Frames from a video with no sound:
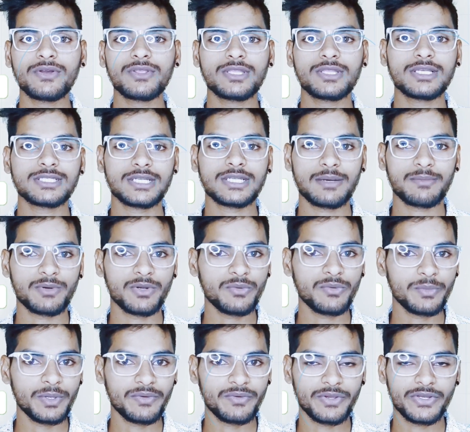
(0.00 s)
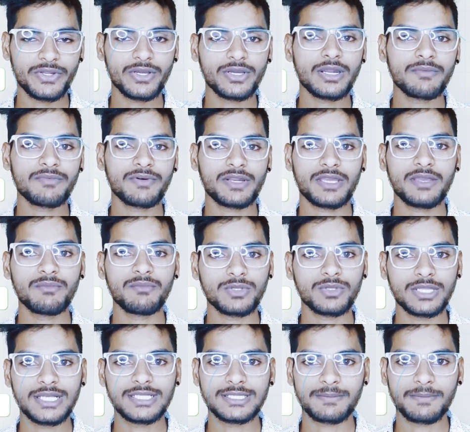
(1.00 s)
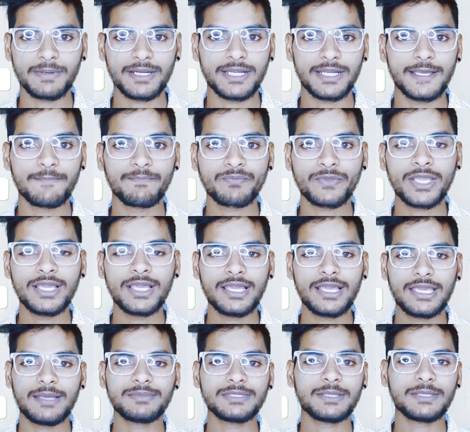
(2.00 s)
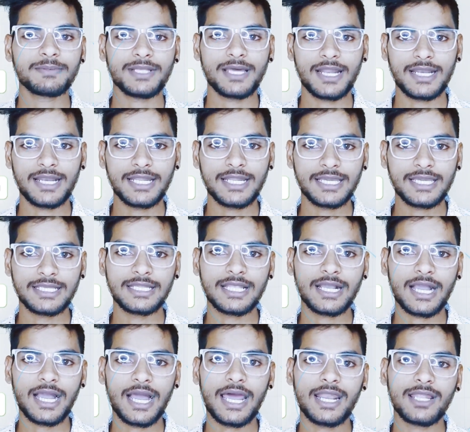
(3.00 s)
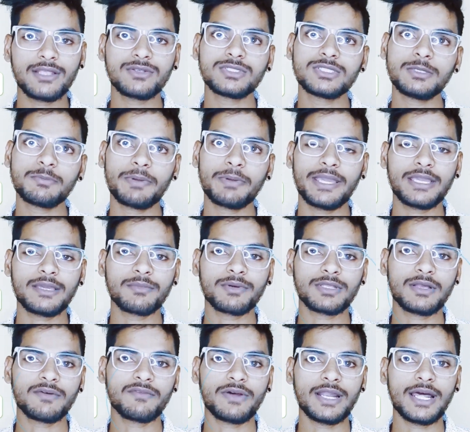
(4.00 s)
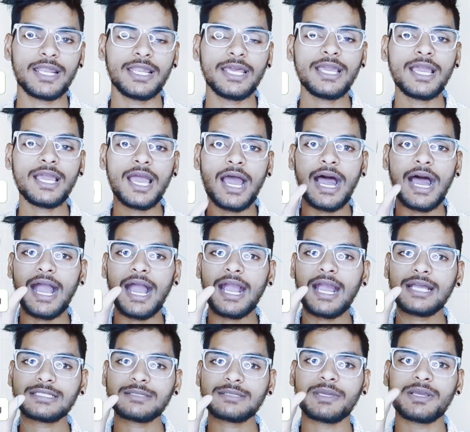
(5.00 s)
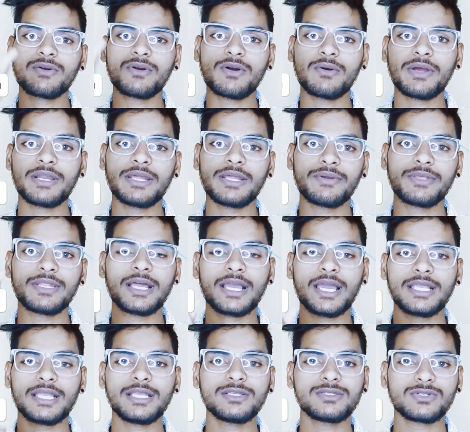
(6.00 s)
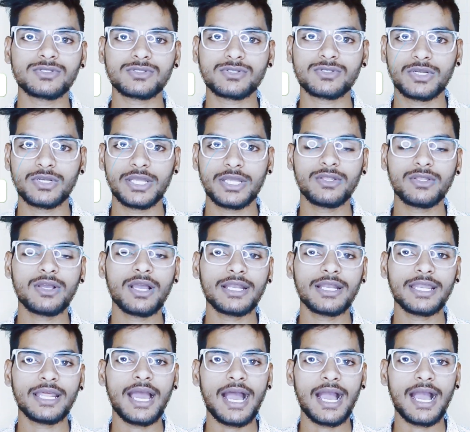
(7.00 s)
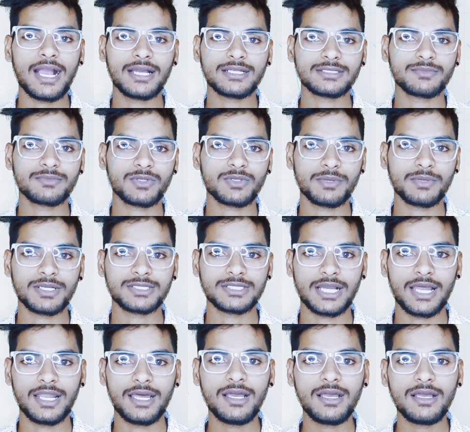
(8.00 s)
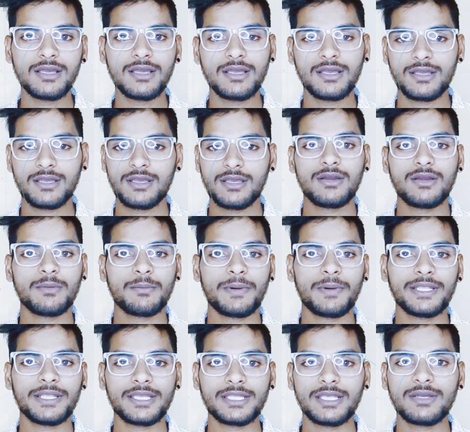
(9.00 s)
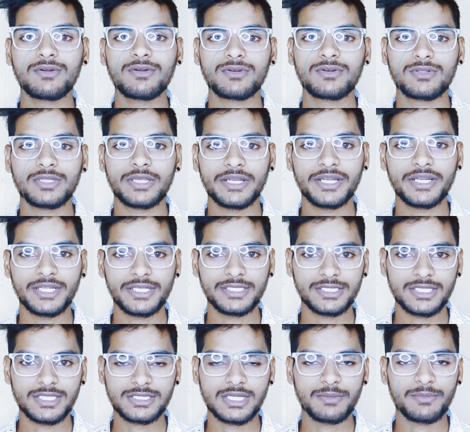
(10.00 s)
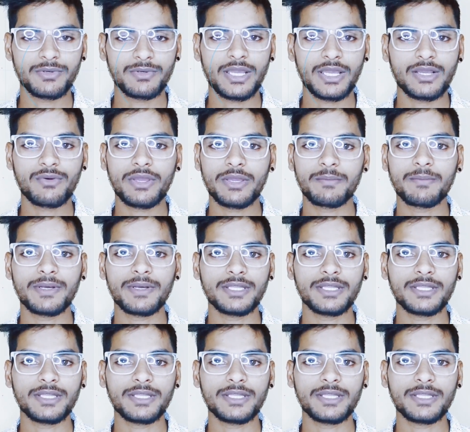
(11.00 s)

తీసేటప్పుడు మీ వీడియోగ్రాఫర్కి ముందే చెప్పండి ఏం చెప్తారంటే కింద కాళ్ళ నుంచి పైకి మొత్తం పడాలి ఆకాశం ఎక్కువ పడే విధంగా అయితే చూసుకోండి ఎందుకంటే ఆకాశంతో మనకు చాలా పని అయితే ఉంటుంది ఎడిటింగ్ చేసేటప్పుడు ఎక్కువ ఇబ్బంది